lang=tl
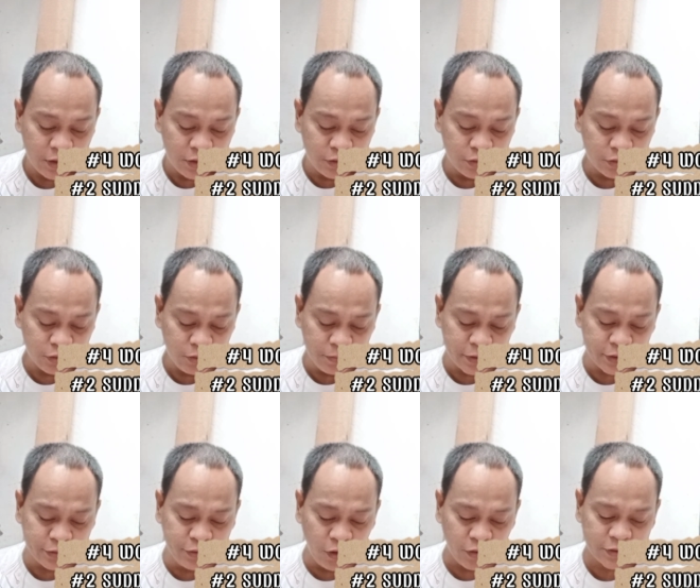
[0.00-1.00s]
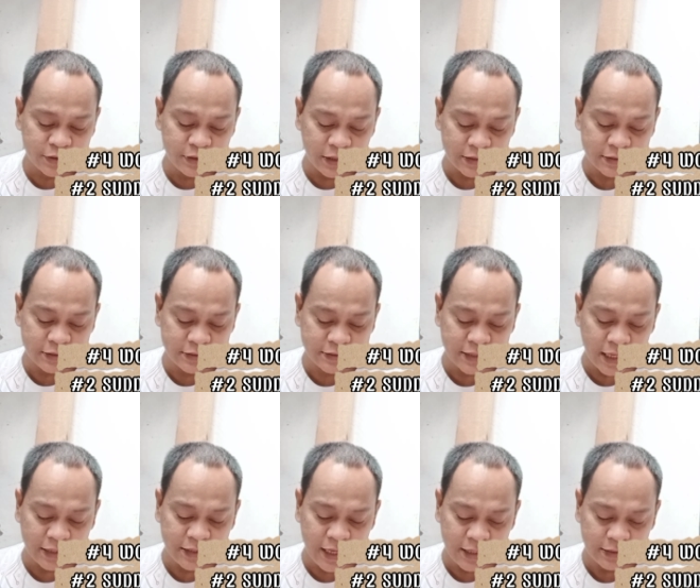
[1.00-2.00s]
yung numero 2 na si
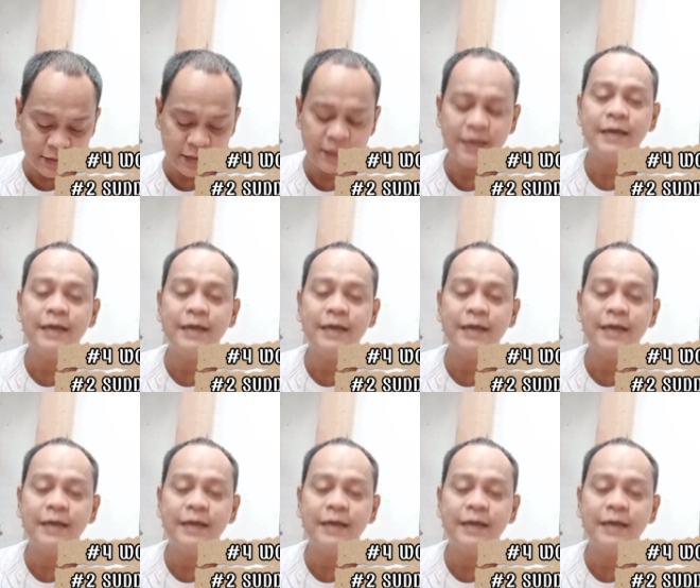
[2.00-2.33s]
Saden